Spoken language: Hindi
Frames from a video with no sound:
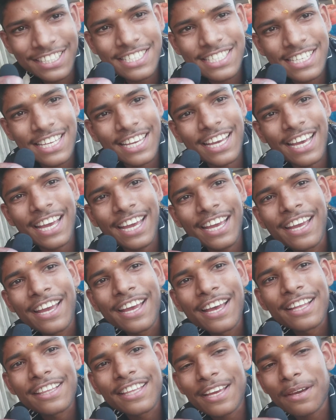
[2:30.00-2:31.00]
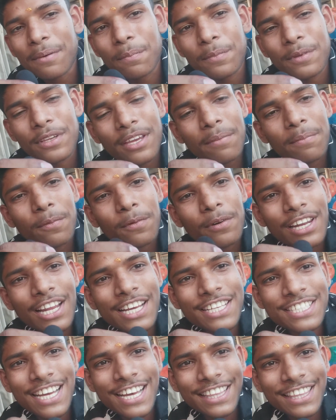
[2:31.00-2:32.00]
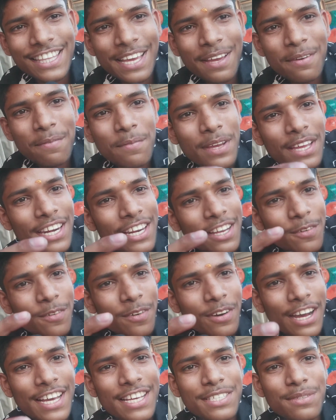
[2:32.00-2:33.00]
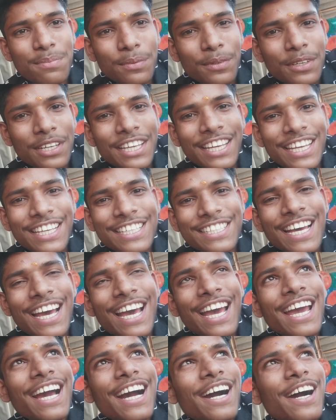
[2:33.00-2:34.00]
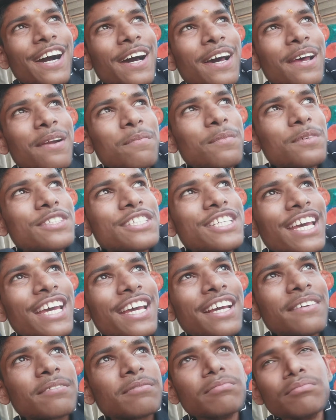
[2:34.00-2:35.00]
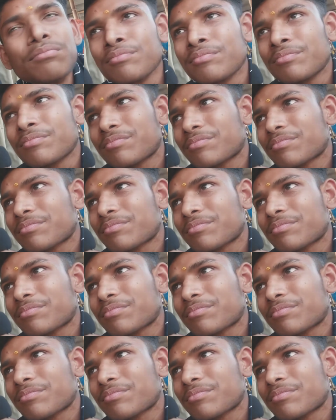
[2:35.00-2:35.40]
से है तो ये बोलना चाहते हैं मेरी ख्वाहिश पूरी की जाए और मुझे शादी मेरी